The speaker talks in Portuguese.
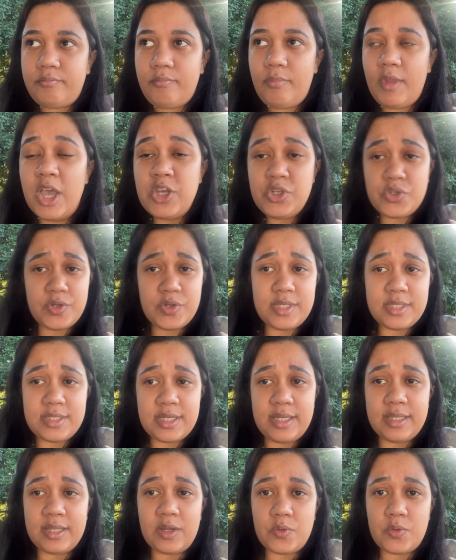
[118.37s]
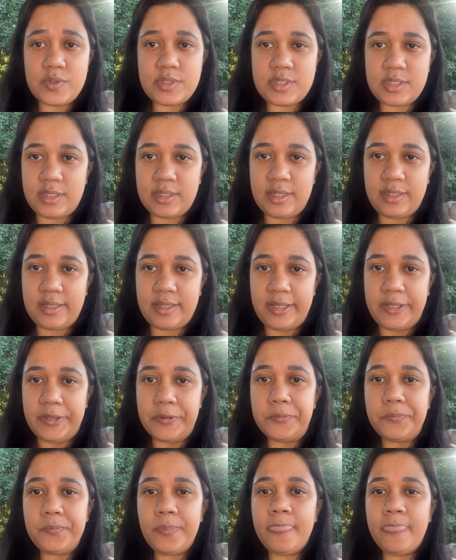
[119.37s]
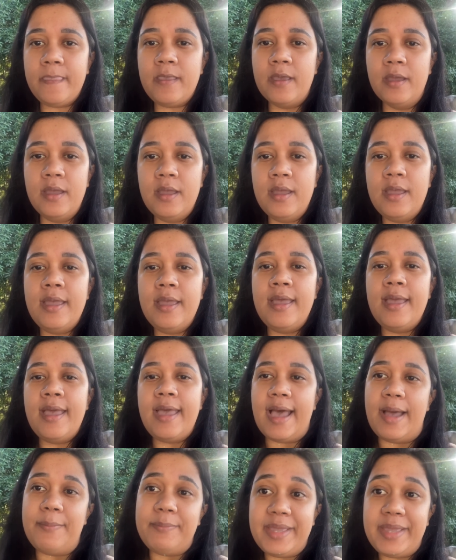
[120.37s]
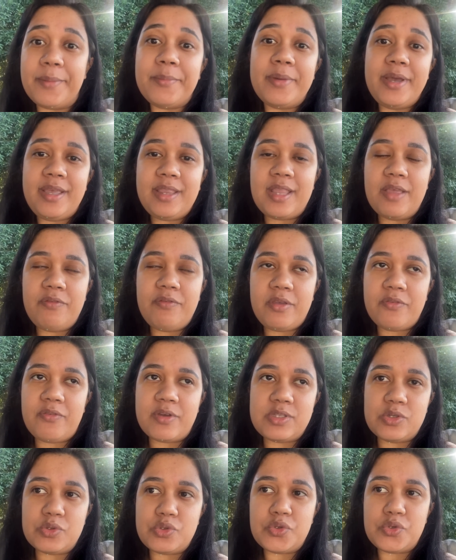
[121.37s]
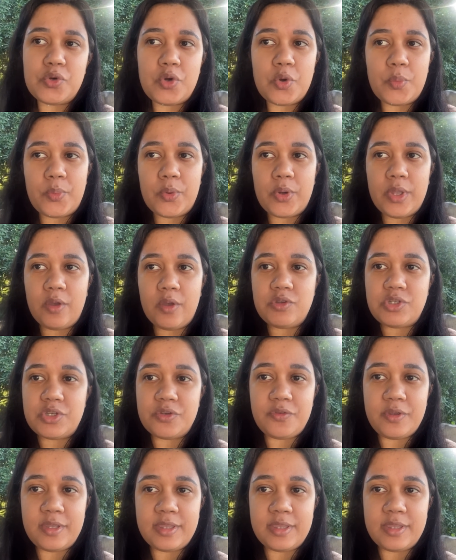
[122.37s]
as coisas aqui na cozinha, entendeu? A minha mãe que teve que fazer o suco porque eu tive que